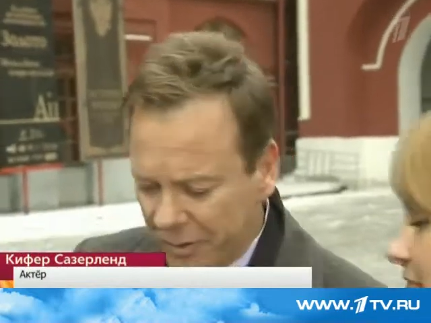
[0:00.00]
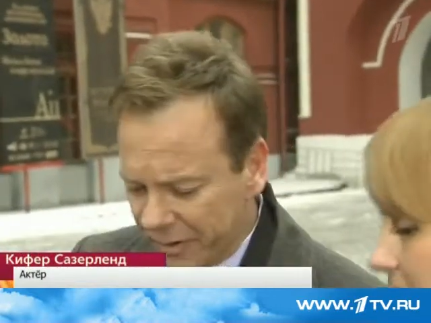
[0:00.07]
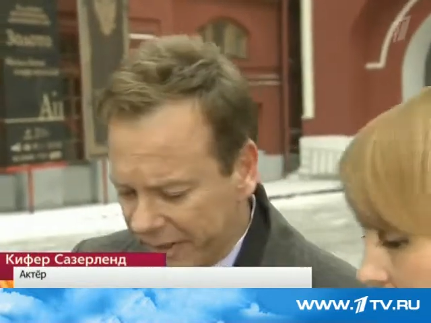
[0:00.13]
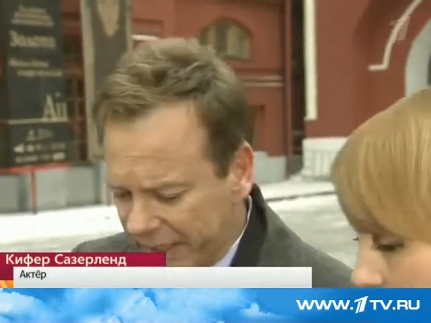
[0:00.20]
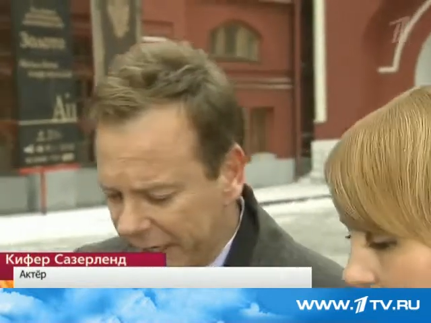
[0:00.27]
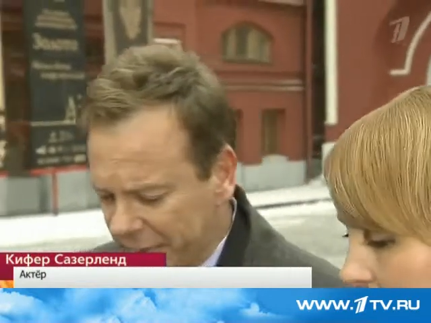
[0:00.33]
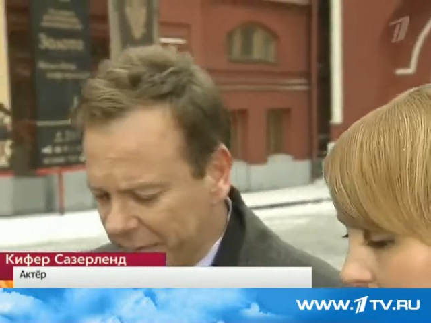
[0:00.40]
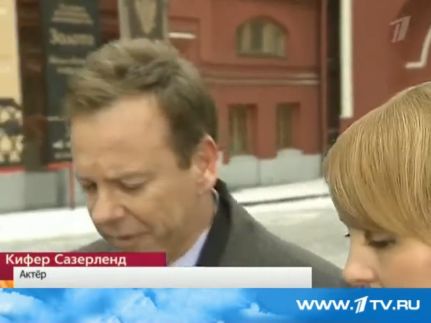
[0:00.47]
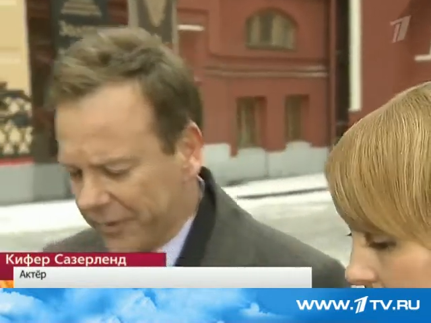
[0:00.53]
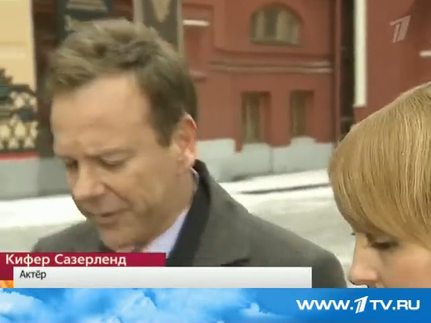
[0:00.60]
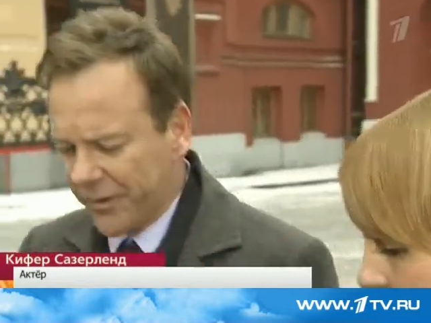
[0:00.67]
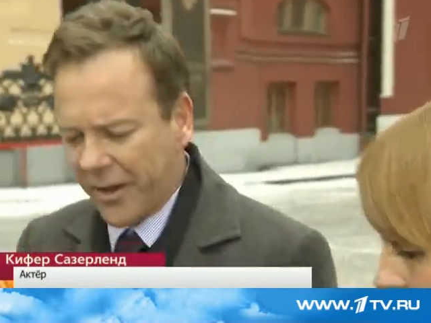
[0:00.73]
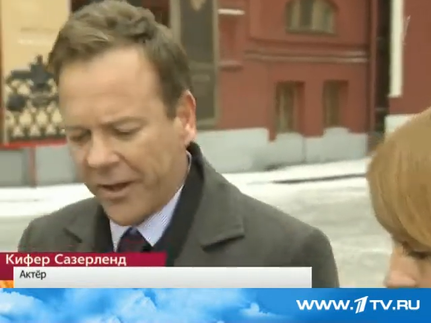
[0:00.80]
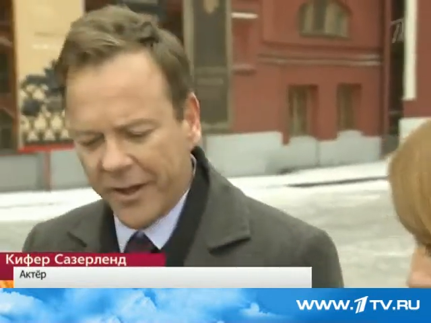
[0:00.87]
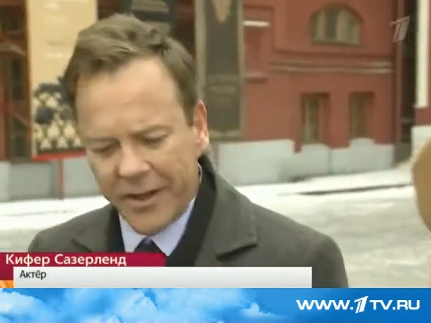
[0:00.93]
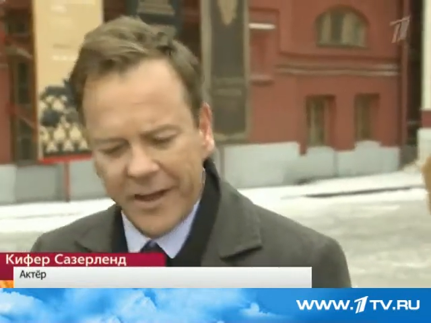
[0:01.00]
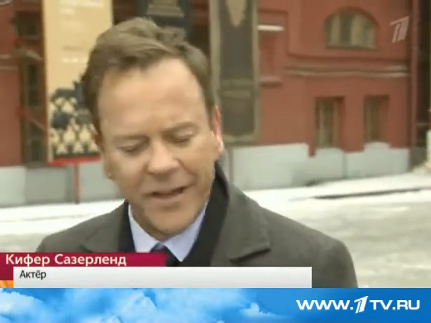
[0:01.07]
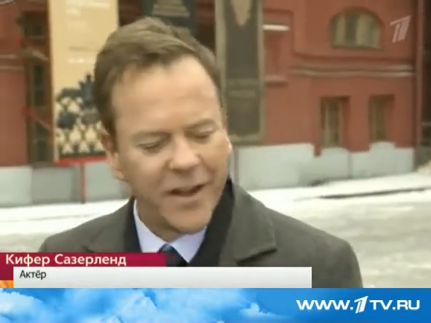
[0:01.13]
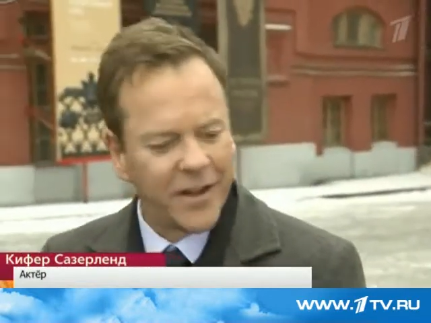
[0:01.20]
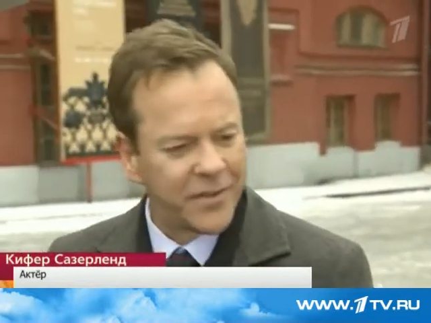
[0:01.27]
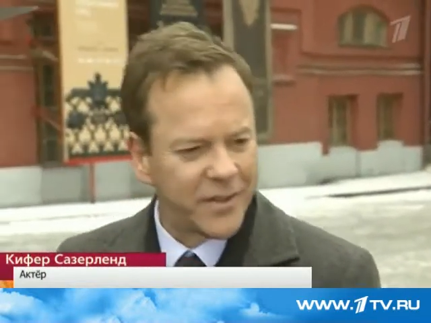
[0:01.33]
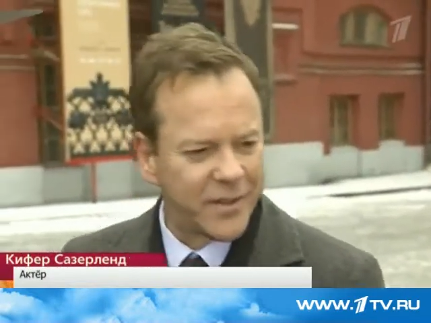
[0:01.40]
Отец-одиночка,
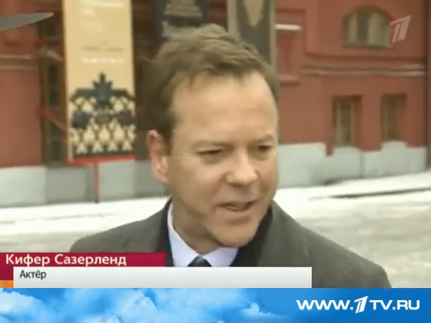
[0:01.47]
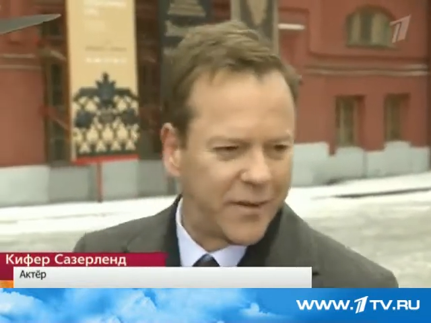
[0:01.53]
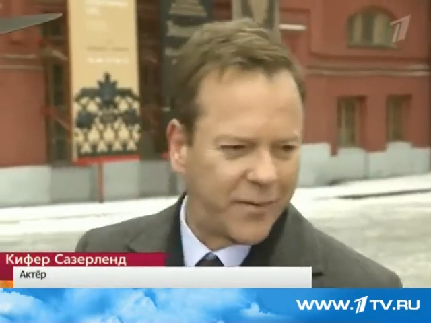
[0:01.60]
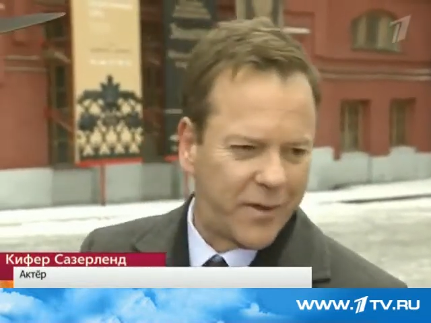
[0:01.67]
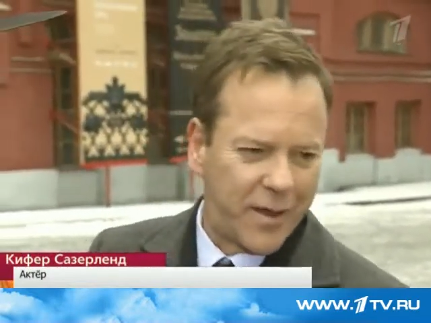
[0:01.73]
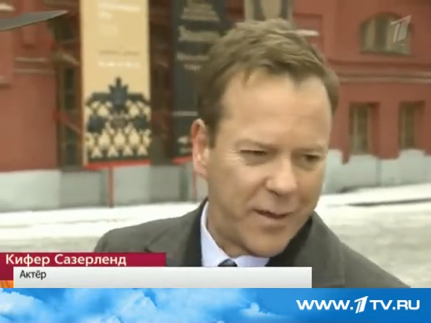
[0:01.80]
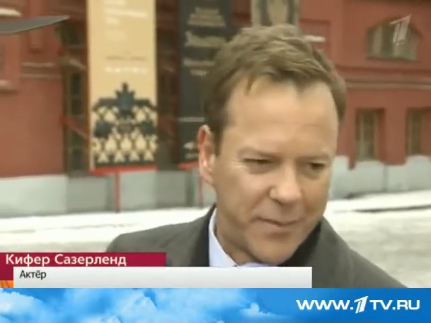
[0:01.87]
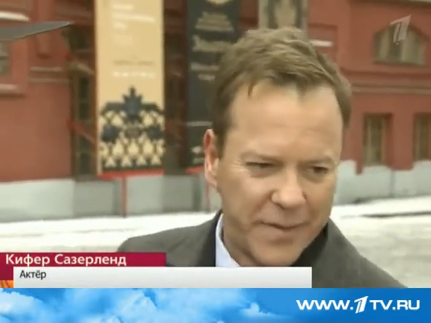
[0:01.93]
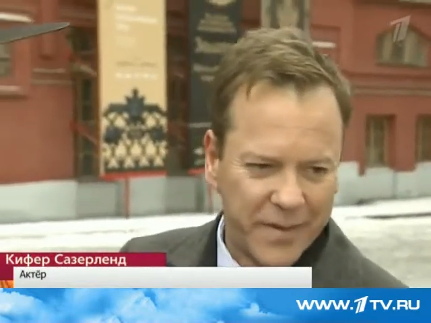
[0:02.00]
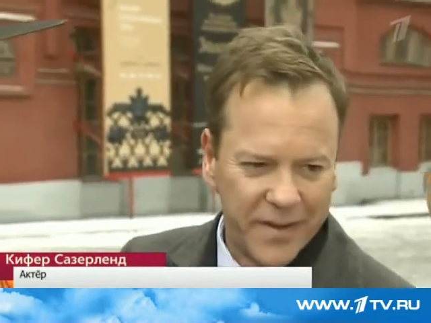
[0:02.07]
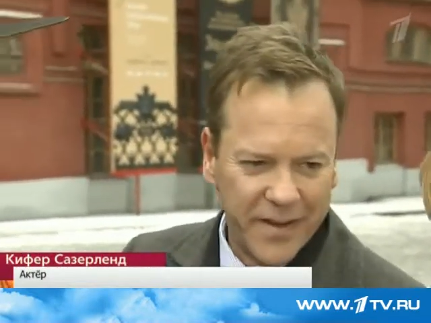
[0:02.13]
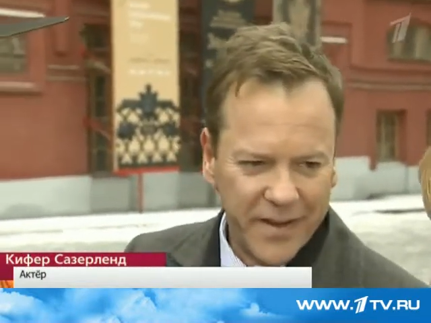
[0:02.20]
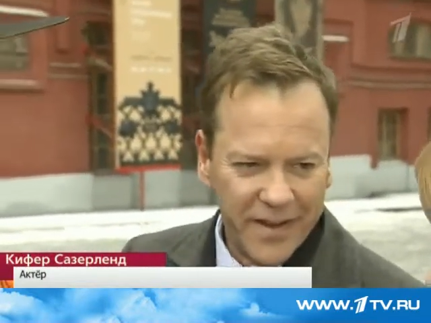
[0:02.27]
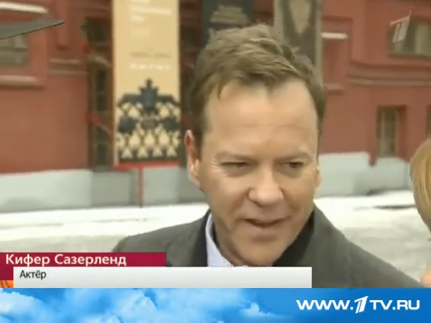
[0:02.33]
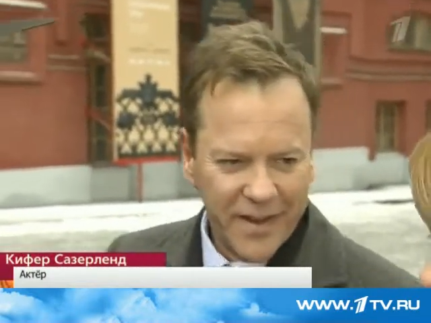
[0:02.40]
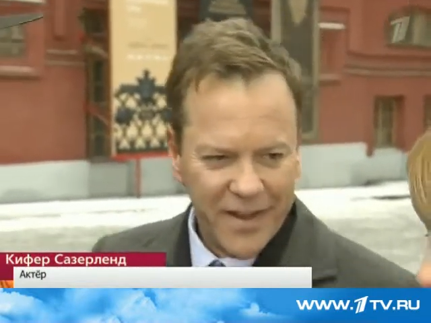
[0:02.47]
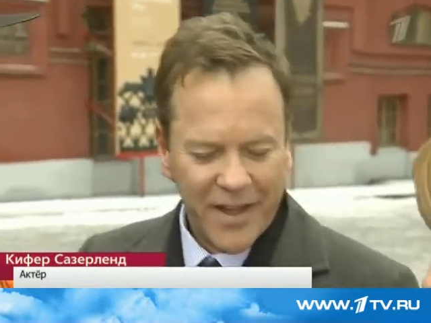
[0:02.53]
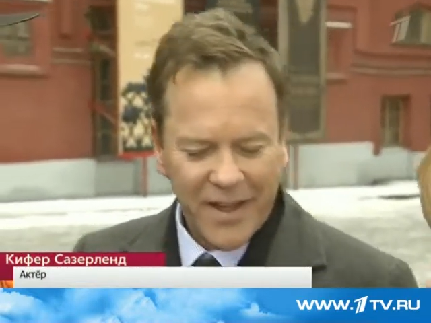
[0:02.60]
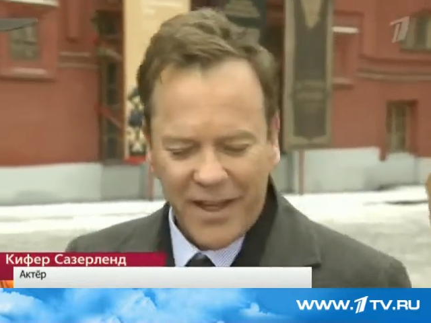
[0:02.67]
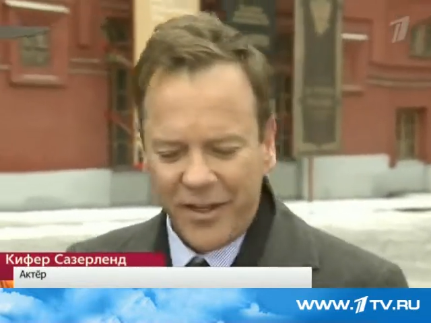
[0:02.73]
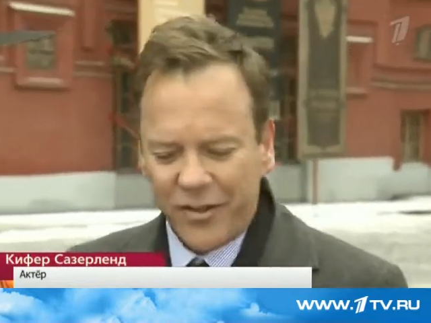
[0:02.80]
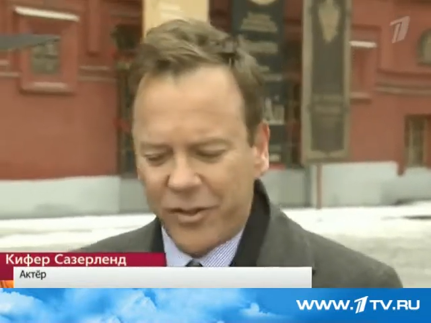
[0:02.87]
который изо всех сил пытается
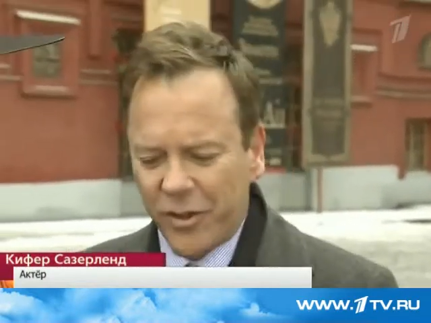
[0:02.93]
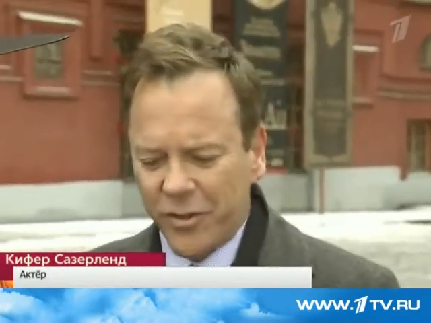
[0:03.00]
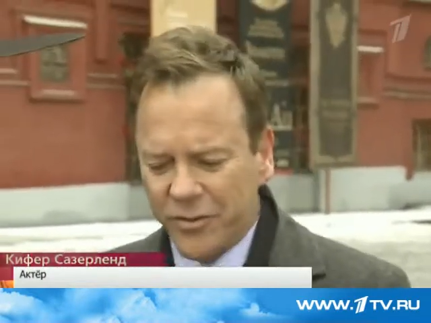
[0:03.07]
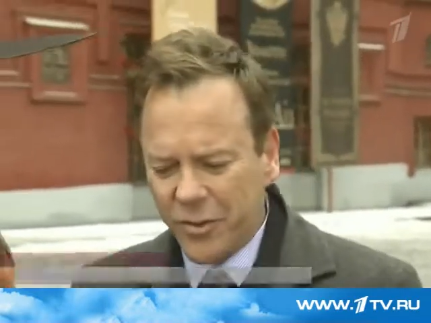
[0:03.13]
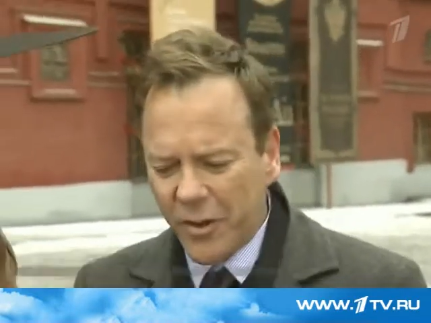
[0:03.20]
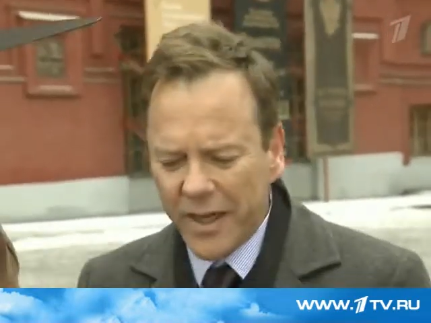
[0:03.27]
установить контакт